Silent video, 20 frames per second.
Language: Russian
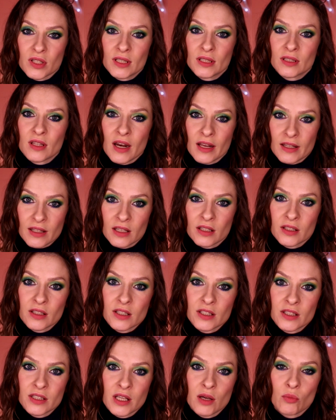недорогих
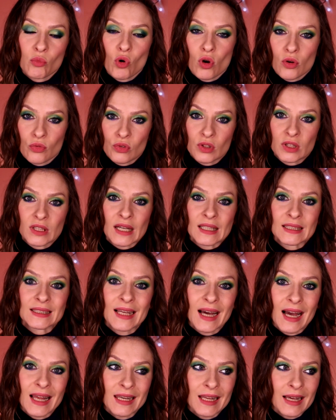кистей, морфи и так
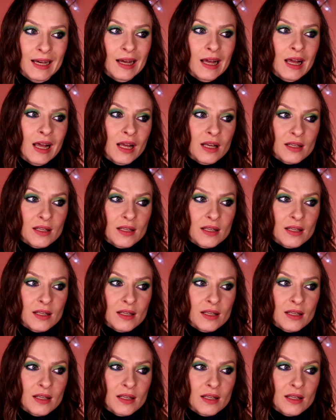далее,